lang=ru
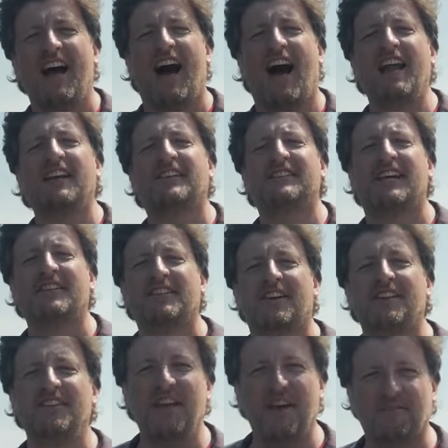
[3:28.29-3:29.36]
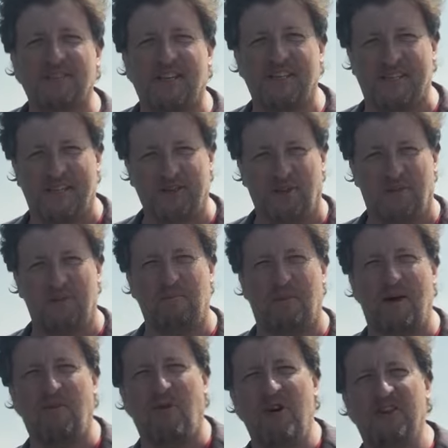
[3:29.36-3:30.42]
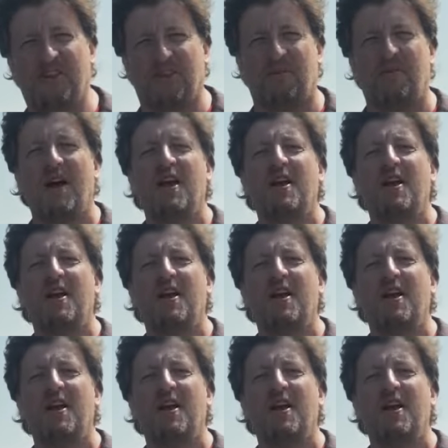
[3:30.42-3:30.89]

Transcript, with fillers: Александр Невский с ледовым побоищем,